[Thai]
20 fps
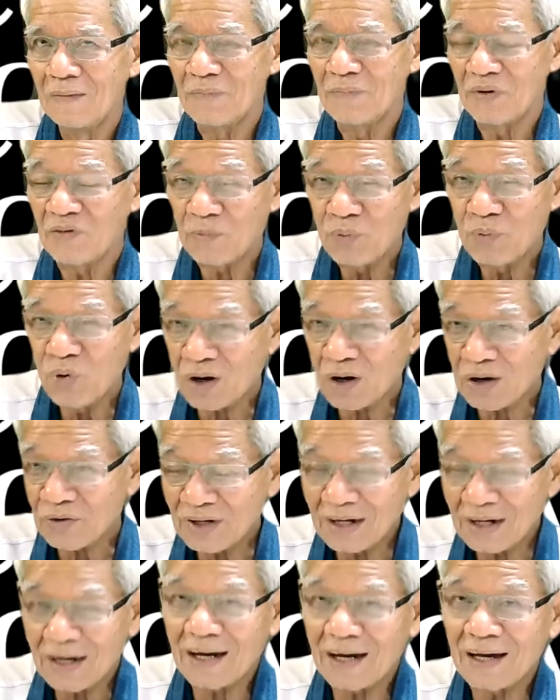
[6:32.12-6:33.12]
แปลว่าพวกเรา
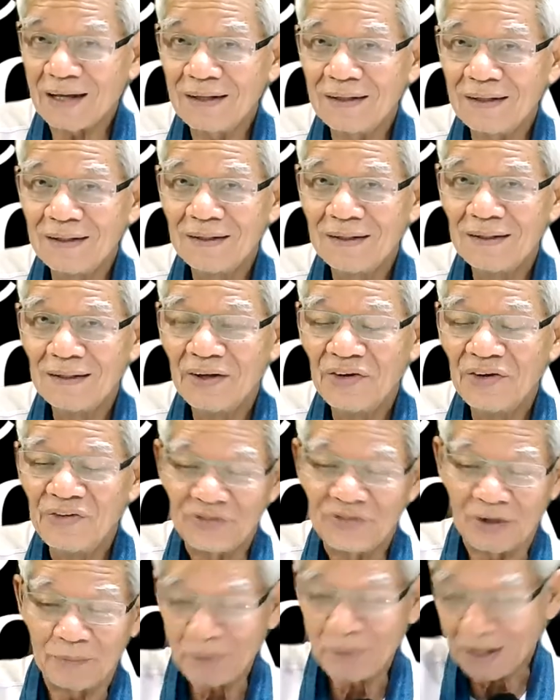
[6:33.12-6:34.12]
ทั้งหลาย
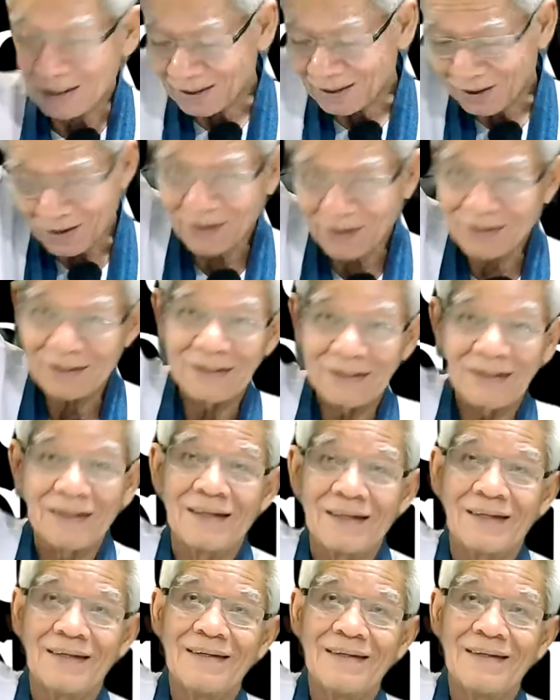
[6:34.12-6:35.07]
สัมผัสเดก็อดเลย